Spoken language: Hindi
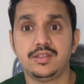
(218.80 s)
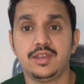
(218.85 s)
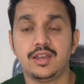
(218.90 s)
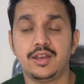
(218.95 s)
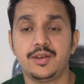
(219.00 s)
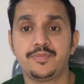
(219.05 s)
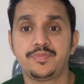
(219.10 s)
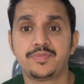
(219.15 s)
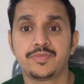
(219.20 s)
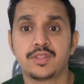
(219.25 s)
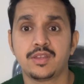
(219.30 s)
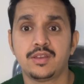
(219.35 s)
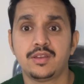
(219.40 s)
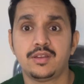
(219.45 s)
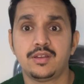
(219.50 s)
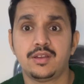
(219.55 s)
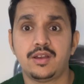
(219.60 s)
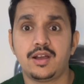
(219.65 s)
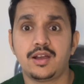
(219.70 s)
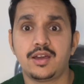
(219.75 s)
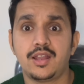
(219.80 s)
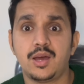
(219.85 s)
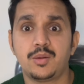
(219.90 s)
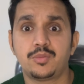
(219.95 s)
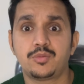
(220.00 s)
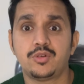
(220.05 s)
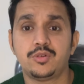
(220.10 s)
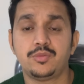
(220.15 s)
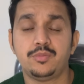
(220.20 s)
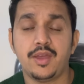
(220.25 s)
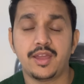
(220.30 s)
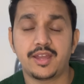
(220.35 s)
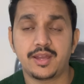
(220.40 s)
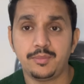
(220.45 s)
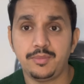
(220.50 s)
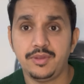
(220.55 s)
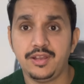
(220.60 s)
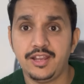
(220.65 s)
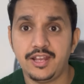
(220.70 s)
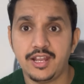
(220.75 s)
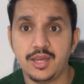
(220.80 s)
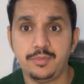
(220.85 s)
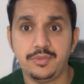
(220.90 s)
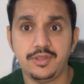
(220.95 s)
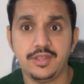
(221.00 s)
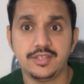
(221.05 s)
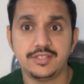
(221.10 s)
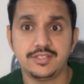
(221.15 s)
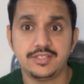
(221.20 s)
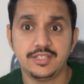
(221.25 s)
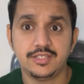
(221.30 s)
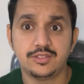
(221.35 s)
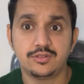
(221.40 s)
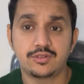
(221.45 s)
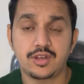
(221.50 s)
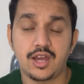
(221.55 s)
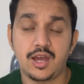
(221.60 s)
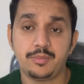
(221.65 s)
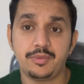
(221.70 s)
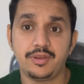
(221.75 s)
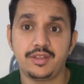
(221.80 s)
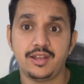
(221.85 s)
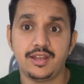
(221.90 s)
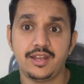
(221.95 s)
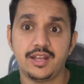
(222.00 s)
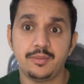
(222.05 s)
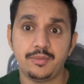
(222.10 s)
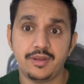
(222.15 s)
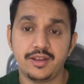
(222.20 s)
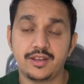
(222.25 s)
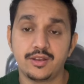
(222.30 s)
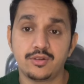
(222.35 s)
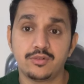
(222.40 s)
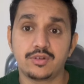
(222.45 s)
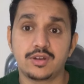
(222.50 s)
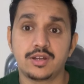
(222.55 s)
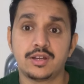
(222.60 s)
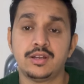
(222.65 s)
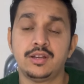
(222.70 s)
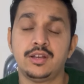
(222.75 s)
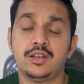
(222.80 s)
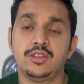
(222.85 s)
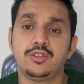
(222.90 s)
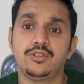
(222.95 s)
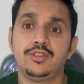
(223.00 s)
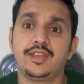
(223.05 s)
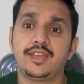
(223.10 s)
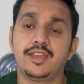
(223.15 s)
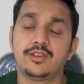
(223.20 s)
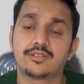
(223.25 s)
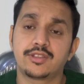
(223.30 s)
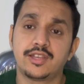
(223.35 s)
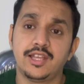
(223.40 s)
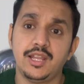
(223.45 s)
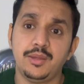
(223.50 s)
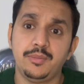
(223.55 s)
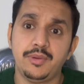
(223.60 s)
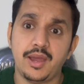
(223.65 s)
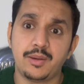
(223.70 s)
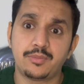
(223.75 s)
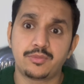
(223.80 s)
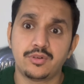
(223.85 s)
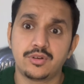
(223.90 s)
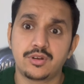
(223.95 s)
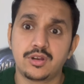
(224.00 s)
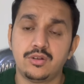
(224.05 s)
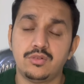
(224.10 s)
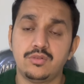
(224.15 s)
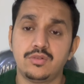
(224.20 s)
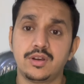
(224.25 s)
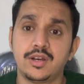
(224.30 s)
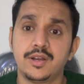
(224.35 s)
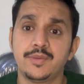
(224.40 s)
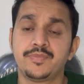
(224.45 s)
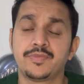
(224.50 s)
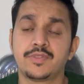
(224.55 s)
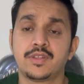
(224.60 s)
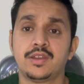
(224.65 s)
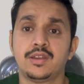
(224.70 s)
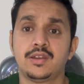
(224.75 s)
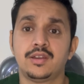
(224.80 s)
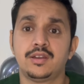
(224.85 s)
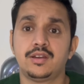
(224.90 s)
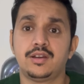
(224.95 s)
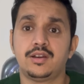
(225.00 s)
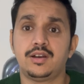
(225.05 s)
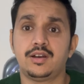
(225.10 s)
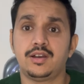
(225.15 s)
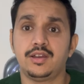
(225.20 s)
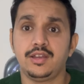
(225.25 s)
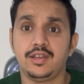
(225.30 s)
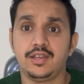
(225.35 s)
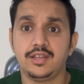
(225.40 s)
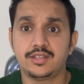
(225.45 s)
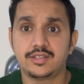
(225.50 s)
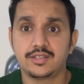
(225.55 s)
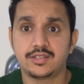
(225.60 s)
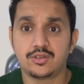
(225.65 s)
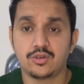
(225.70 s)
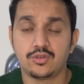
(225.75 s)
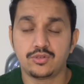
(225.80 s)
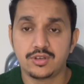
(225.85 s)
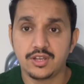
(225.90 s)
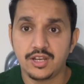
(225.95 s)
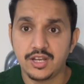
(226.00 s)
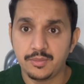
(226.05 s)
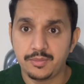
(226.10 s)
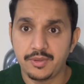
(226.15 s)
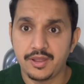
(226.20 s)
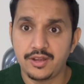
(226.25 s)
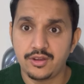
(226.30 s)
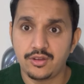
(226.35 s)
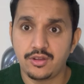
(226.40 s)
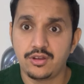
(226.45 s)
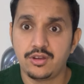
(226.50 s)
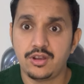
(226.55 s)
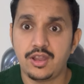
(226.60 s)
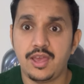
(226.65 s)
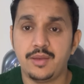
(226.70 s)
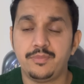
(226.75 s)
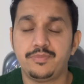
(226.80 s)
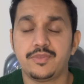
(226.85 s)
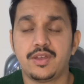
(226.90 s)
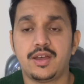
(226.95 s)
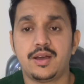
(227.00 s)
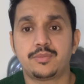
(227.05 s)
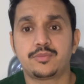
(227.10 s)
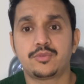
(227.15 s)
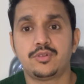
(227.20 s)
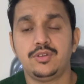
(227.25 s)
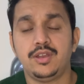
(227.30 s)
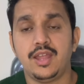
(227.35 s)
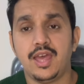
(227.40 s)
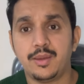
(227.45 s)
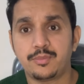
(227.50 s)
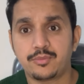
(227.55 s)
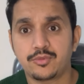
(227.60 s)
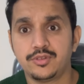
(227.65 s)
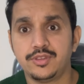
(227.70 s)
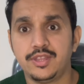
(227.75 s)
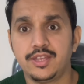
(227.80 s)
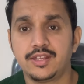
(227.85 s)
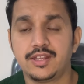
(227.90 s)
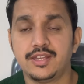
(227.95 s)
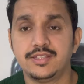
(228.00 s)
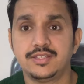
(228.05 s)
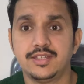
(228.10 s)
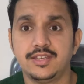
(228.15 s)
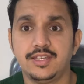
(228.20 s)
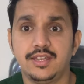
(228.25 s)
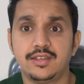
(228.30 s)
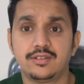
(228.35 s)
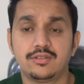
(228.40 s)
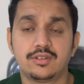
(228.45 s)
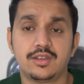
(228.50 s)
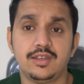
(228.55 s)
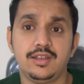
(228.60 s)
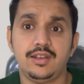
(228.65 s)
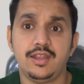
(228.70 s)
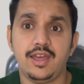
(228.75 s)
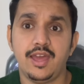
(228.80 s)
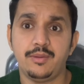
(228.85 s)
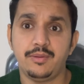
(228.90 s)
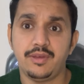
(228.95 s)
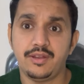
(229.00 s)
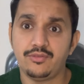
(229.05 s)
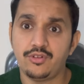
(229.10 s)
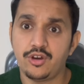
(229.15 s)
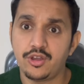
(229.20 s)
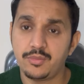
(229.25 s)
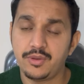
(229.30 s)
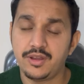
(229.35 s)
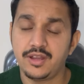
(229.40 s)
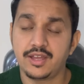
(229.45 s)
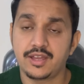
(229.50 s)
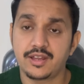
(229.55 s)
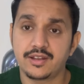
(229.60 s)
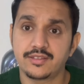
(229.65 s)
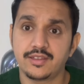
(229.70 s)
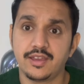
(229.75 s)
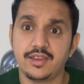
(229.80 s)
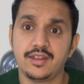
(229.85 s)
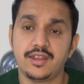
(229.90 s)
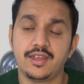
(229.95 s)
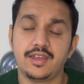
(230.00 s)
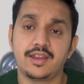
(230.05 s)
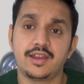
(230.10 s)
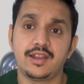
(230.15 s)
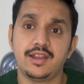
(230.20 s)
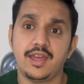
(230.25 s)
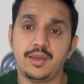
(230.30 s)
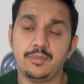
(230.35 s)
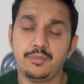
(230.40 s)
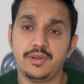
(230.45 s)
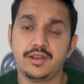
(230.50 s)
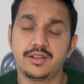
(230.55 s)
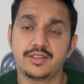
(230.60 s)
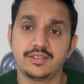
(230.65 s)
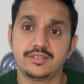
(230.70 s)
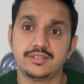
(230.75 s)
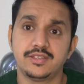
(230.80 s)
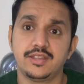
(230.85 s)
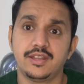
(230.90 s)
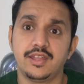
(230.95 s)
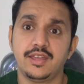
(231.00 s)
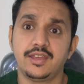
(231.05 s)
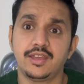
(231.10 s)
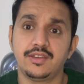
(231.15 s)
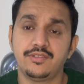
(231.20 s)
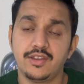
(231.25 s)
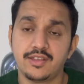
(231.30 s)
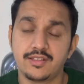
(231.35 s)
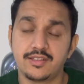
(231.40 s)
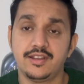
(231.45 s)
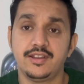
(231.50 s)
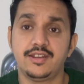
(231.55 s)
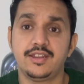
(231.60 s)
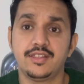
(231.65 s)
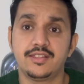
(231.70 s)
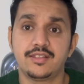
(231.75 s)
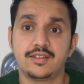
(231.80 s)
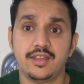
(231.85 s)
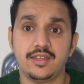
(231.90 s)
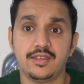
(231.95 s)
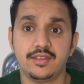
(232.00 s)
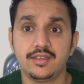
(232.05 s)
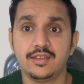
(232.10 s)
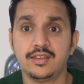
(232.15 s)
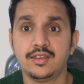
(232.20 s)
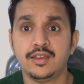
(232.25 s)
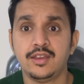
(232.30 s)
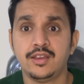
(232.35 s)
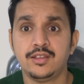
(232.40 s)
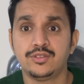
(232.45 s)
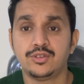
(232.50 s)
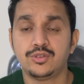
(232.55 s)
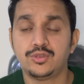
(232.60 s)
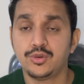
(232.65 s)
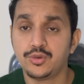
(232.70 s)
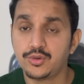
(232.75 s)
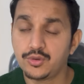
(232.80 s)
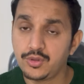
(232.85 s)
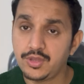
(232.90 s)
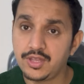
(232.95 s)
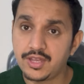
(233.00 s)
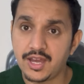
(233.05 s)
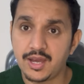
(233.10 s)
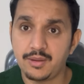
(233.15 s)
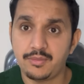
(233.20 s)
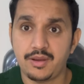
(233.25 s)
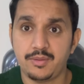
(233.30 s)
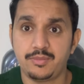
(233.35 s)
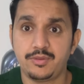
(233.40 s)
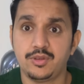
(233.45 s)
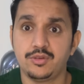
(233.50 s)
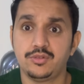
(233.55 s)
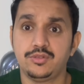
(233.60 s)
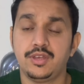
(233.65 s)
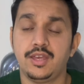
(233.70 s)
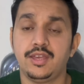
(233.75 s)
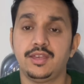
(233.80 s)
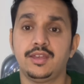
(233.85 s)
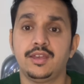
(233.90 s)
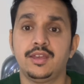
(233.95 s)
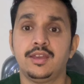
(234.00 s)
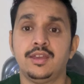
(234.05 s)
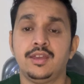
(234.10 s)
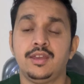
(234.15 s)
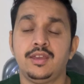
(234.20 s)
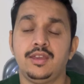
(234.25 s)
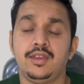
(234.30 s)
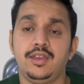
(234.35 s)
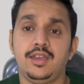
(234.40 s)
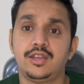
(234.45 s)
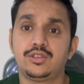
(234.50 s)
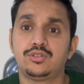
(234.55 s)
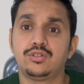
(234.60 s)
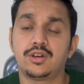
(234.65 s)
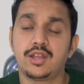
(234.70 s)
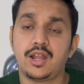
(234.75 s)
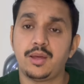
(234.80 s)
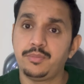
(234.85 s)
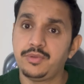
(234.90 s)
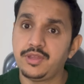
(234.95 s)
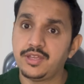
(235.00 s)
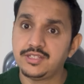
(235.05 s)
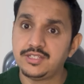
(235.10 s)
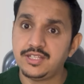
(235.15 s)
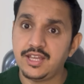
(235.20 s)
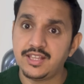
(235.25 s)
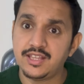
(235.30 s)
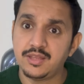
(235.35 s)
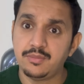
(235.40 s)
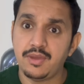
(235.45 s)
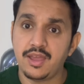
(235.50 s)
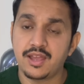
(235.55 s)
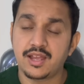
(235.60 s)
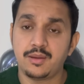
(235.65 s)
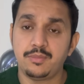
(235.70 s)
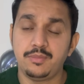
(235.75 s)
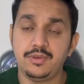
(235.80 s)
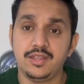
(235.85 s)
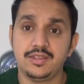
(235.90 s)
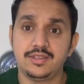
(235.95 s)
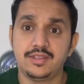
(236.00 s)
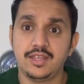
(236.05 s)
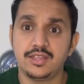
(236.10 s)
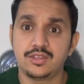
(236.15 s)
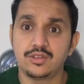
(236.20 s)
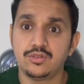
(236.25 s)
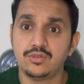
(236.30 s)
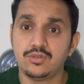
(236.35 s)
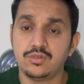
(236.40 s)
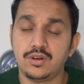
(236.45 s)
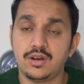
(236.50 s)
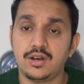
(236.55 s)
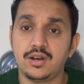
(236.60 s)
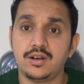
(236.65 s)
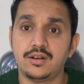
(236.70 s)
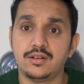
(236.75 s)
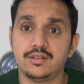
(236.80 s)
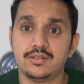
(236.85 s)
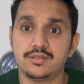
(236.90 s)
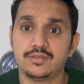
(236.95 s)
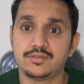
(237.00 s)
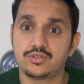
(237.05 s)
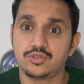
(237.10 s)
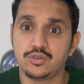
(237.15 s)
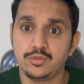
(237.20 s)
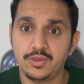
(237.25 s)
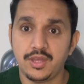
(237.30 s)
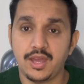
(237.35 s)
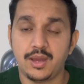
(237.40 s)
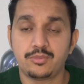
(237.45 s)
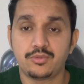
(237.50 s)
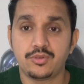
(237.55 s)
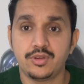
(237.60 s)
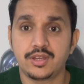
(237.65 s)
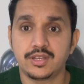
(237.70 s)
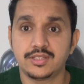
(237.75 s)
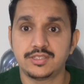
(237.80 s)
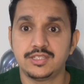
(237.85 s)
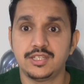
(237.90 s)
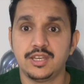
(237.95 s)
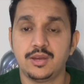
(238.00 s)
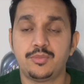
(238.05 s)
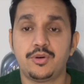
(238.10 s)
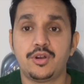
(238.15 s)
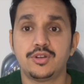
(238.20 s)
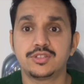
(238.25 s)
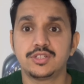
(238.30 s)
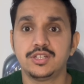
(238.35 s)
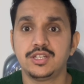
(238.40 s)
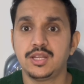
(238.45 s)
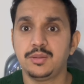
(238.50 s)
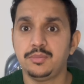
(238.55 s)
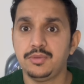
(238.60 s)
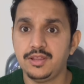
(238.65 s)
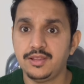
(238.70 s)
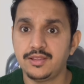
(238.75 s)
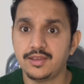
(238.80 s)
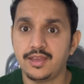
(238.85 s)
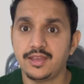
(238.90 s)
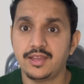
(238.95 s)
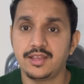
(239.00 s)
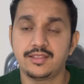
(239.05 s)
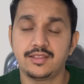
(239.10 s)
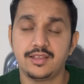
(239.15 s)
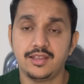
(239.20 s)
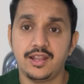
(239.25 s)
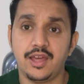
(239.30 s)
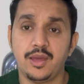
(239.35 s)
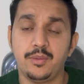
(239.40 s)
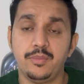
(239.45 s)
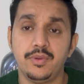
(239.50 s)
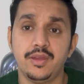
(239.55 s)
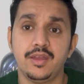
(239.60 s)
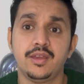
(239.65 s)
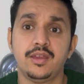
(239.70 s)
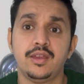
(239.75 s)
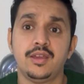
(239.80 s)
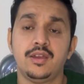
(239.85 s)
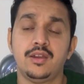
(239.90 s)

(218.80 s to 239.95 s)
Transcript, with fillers: या अगर आपको बैकअप भी लेना पीएचडी तो कहाँ पे लेना बेटर होगा देखिए उसके लिए मैं आपको कहूँगा इट टोटली डिपेंड ऑन लैब आपको लैब को देखना चाहिए क्योंकि लैब इन्वायरमेंट अगर सही रहेगा लैब मेट्स अच्छे रहेंगे फैसिलिटीज़ रहेंगी तो दोनों ही काम आपके हो जाएंगे एक तो अगर आप पी एच डी एज ए बैकअप लेते हैं तो आ, तो भी आपको एक अच्छी अपॉर्चुनिटी मिल जाएगी अच्छी लैब में